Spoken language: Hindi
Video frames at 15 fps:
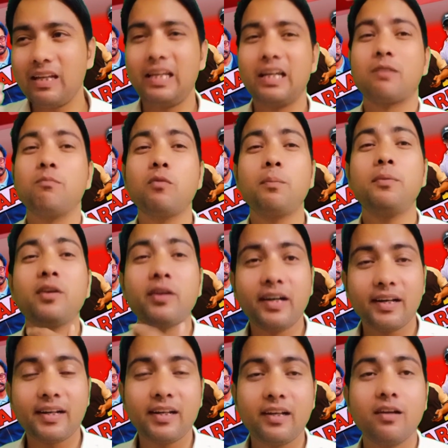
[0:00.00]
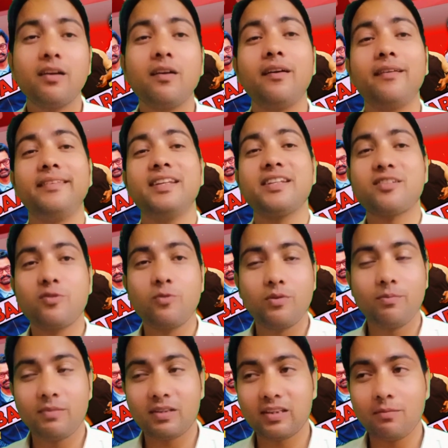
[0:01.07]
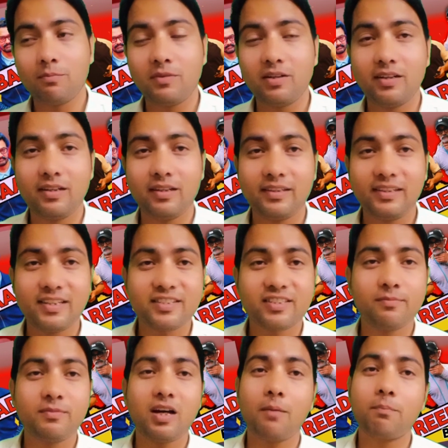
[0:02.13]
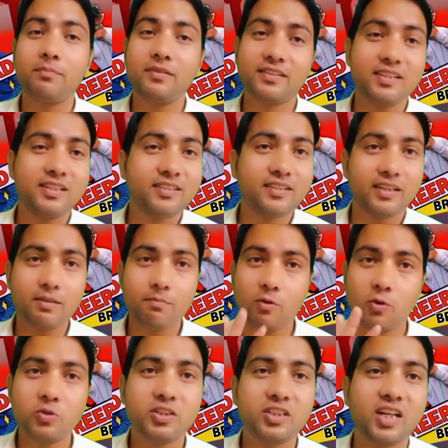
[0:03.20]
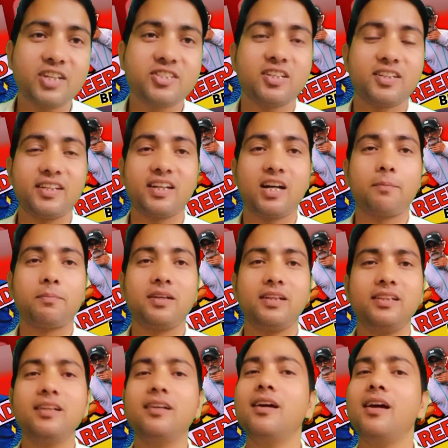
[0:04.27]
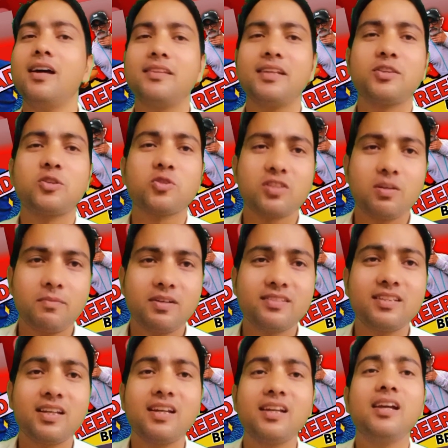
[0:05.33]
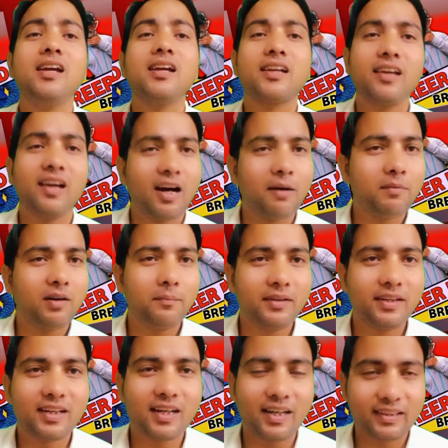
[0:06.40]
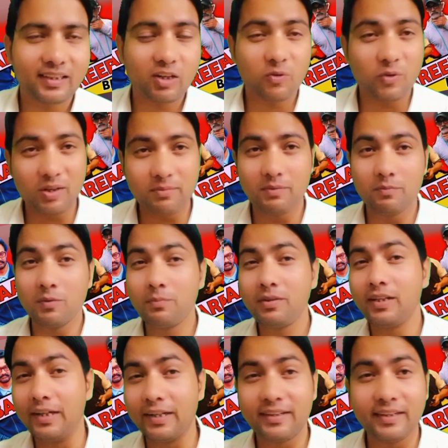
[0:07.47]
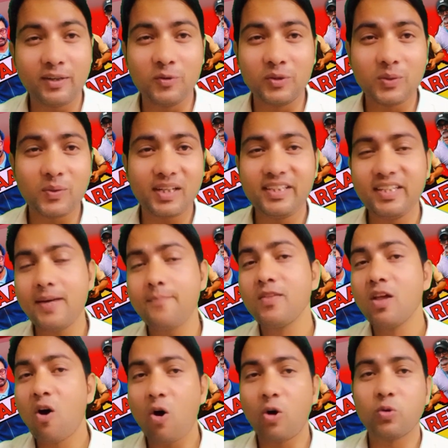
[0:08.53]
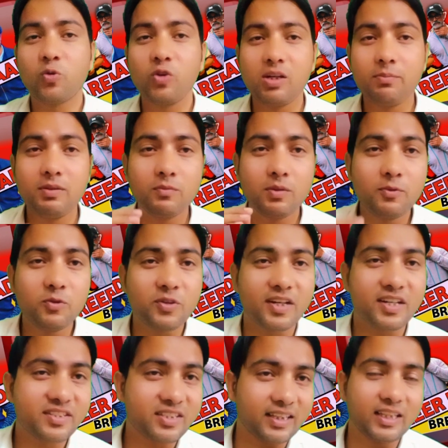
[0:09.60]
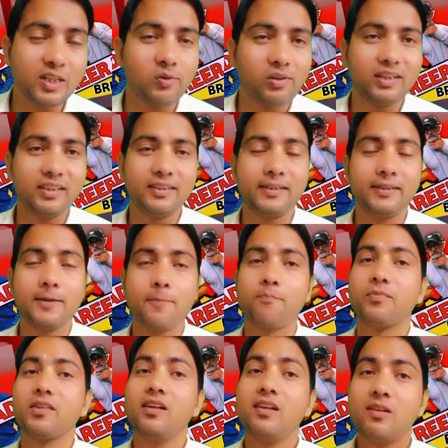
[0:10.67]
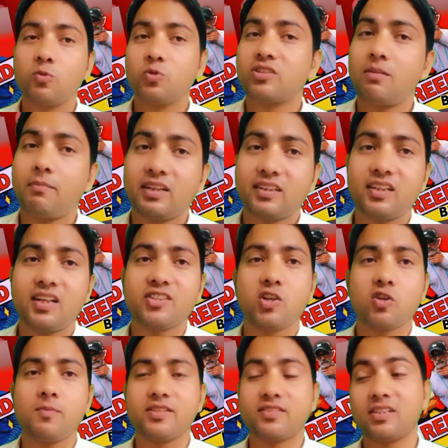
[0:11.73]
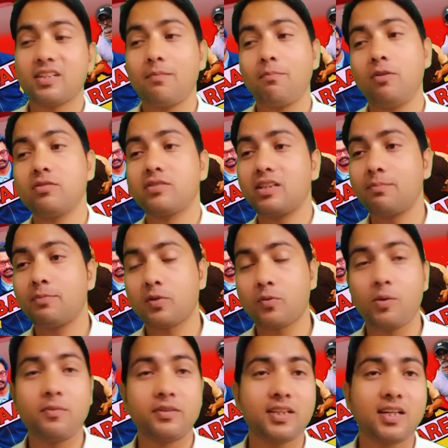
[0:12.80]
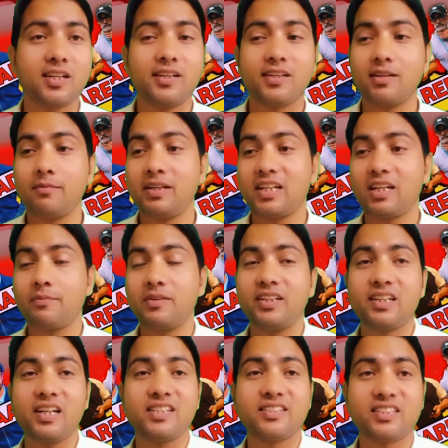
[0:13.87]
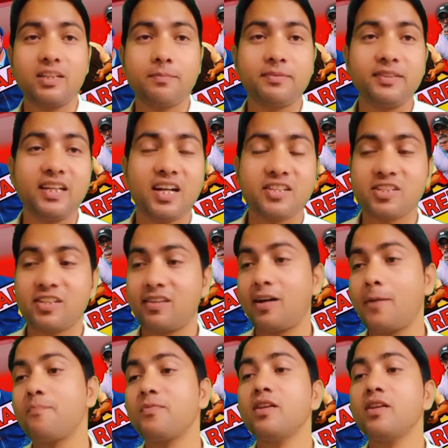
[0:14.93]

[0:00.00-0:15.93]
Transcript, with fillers: एक मूवी करें नेक्स्ट मतलब ईयर्स में आप रिलीज करें बहुत ही अच्छा रहेगा आपके लिए नहीं तो समझ जाए कि अब आमिर खान का कोई भी मूवी हिट नहीं होने वाली है और कोई भी मूवी उनका चलने वाली नहीं है दूसरा बात करें अक्षय कुमार सर का बहुत सारे प्रॉब्लम बता रहे हैं कि बेहरा फेरी का स्क्रिप्ट नहीं अच्छा था